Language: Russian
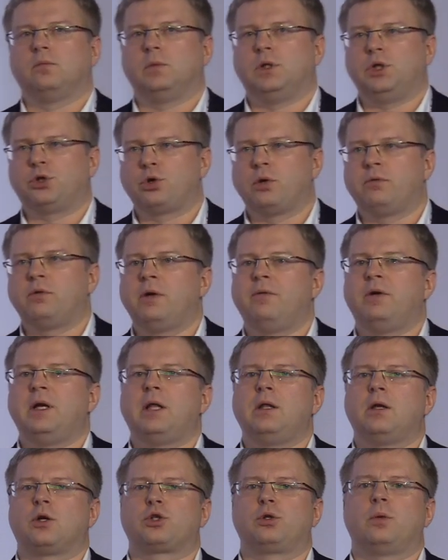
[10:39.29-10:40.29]
еще
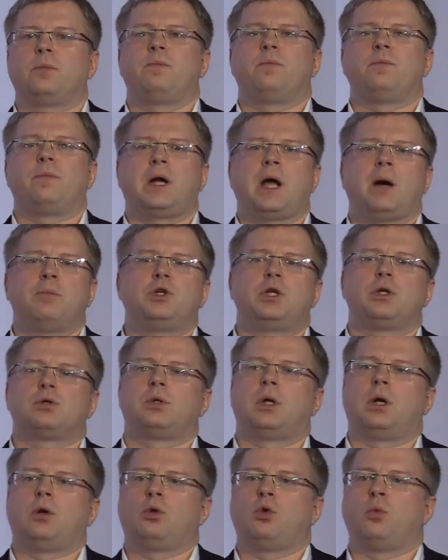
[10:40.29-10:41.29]
выявление, что прямо через
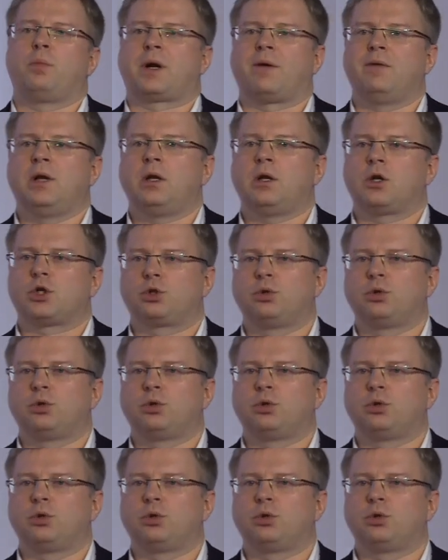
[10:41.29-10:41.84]
удаленное управление